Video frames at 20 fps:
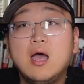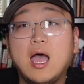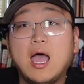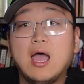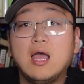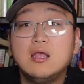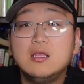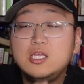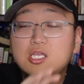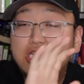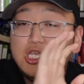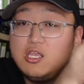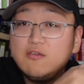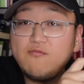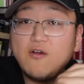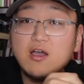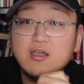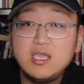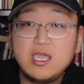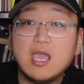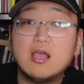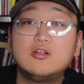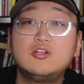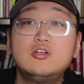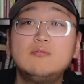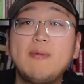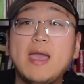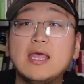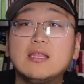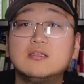哎，西方也
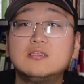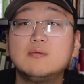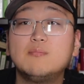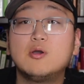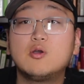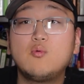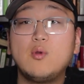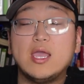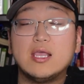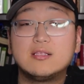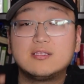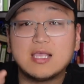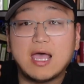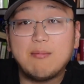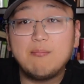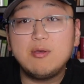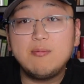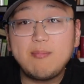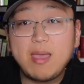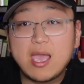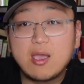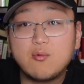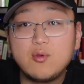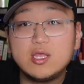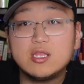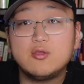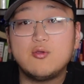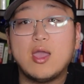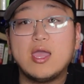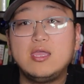是卖的这么贵，咱们卖贵
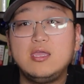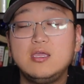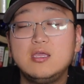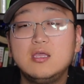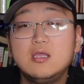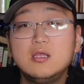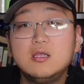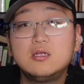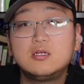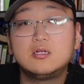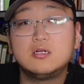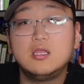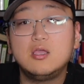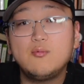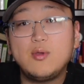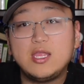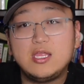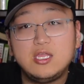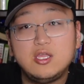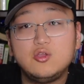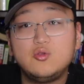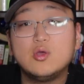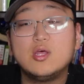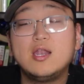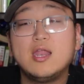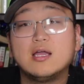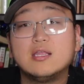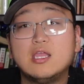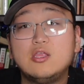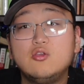的原因是因为你觉得
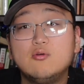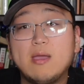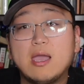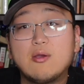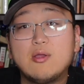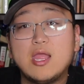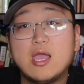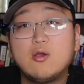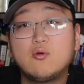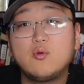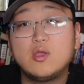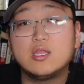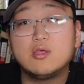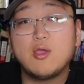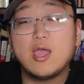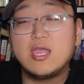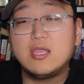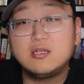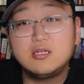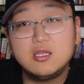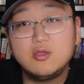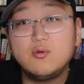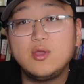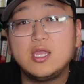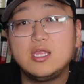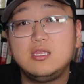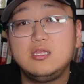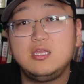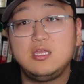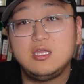两千九百块钱贵的原因是因
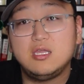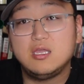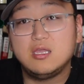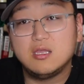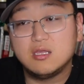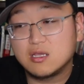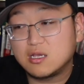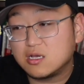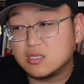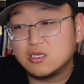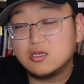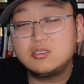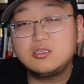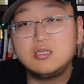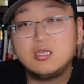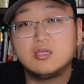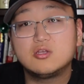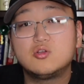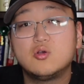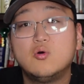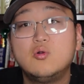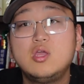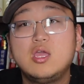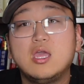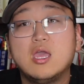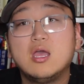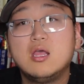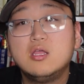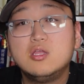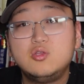为你可能自己手
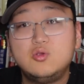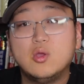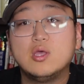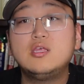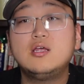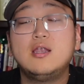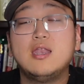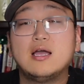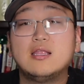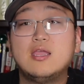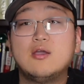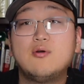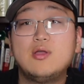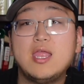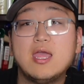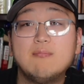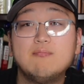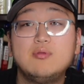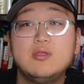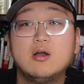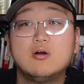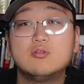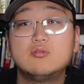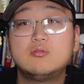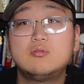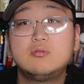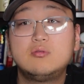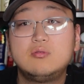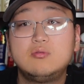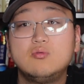里觉得两千块钱比较。
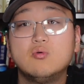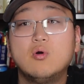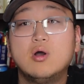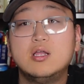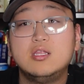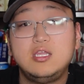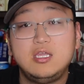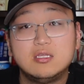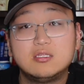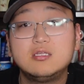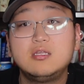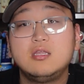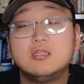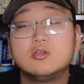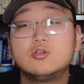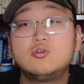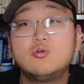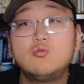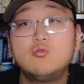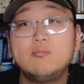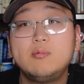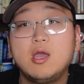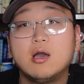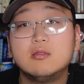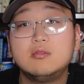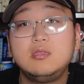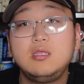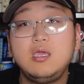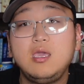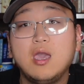多，你自己的收入比较
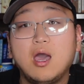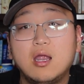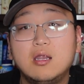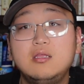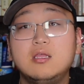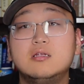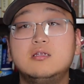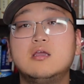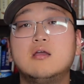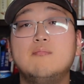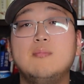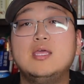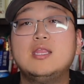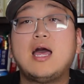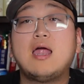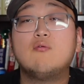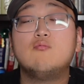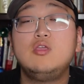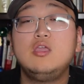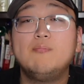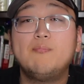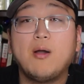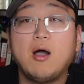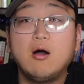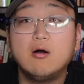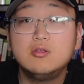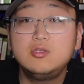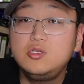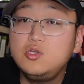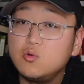低，而且这个没纳入医
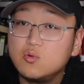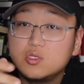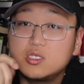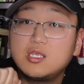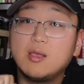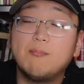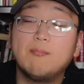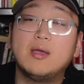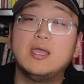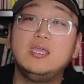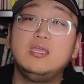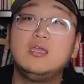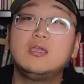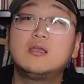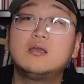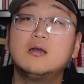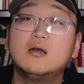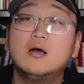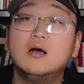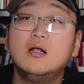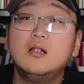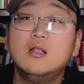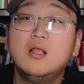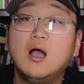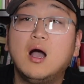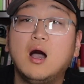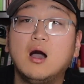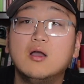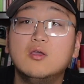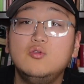保，就这么一个
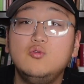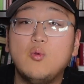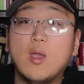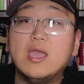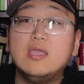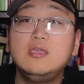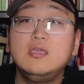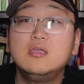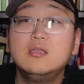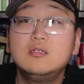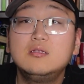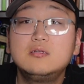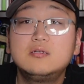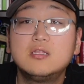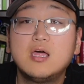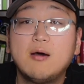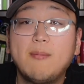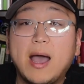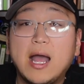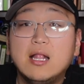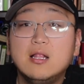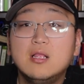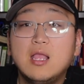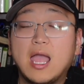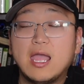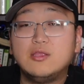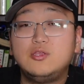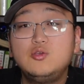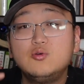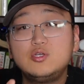啊原因，知道吧？
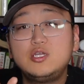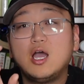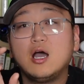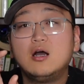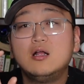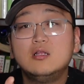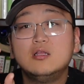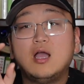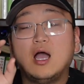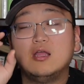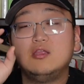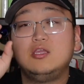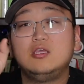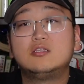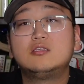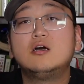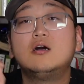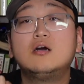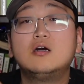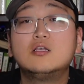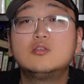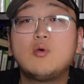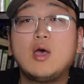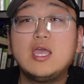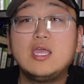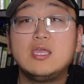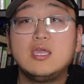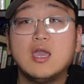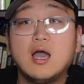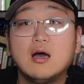哎，就像啊，你测核
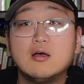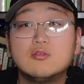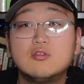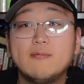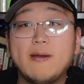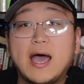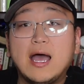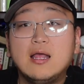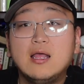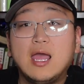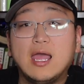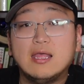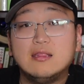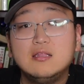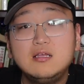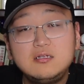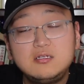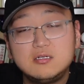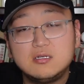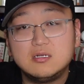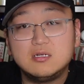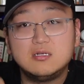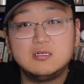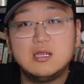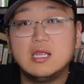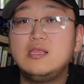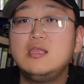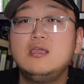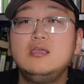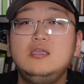酸一样，对吧？哎，那是
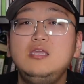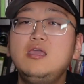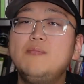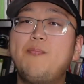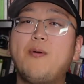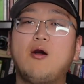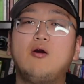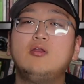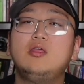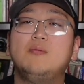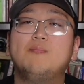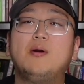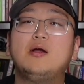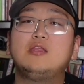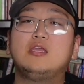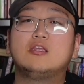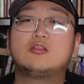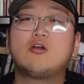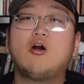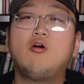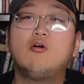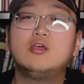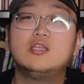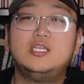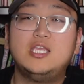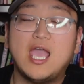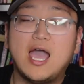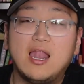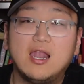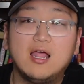人家医保里帮你掏了
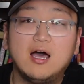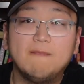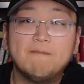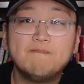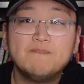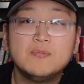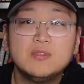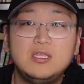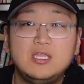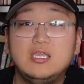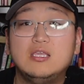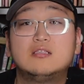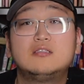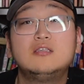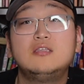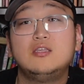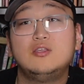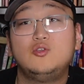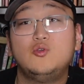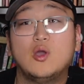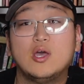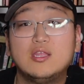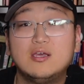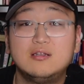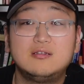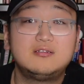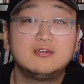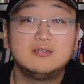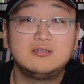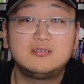钱了，你自己觉得
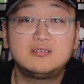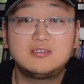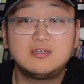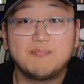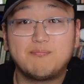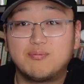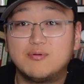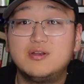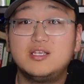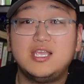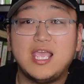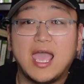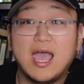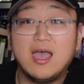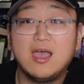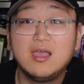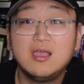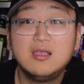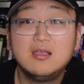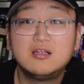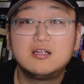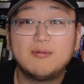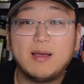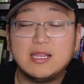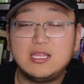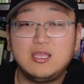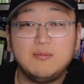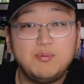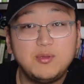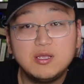这这不是钱，是吧？
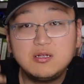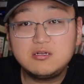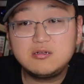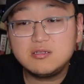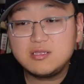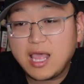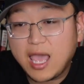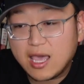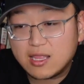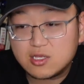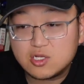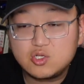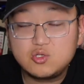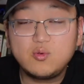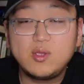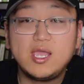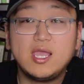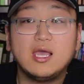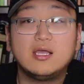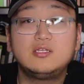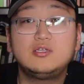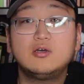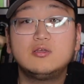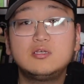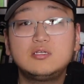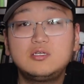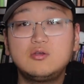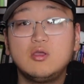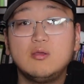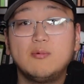你平时纳的税啊，交
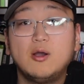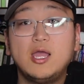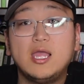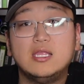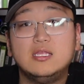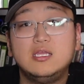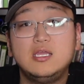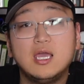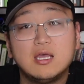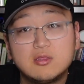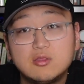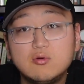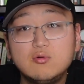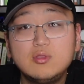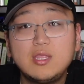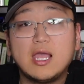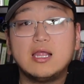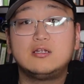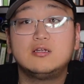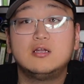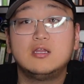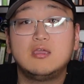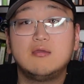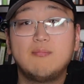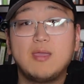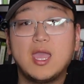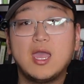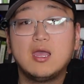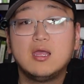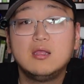的社会保险金啊，都在这里
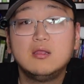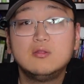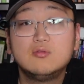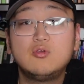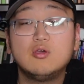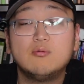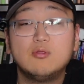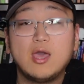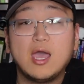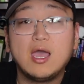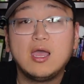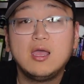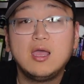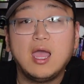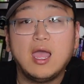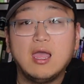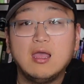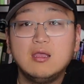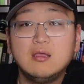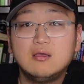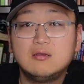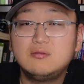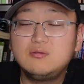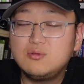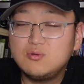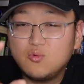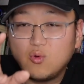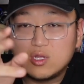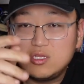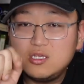面对不对？哎，
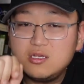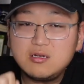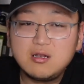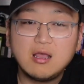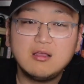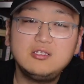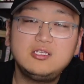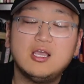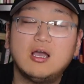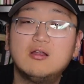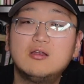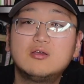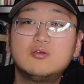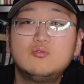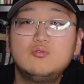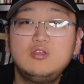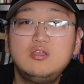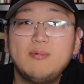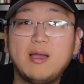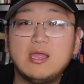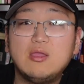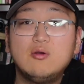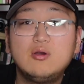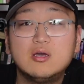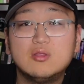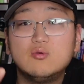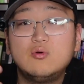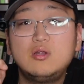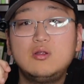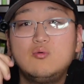我经常讲这个东西吧，有
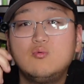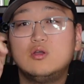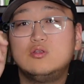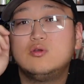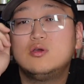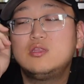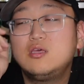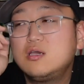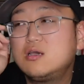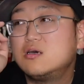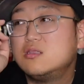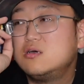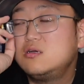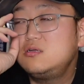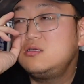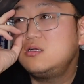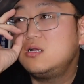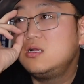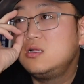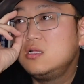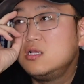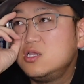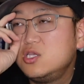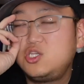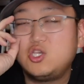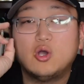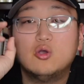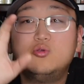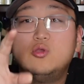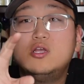很多人，我觉得他可能是
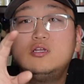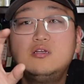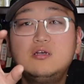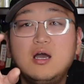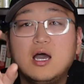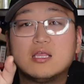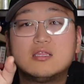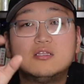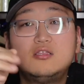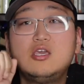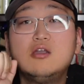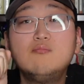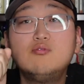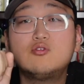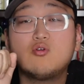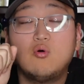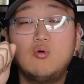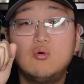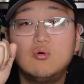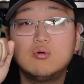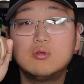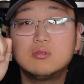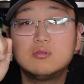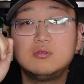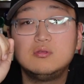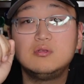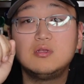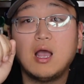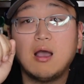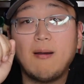小学生啊，他听不懂。
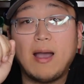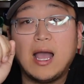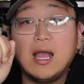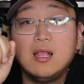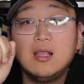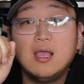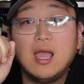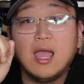你知道吧？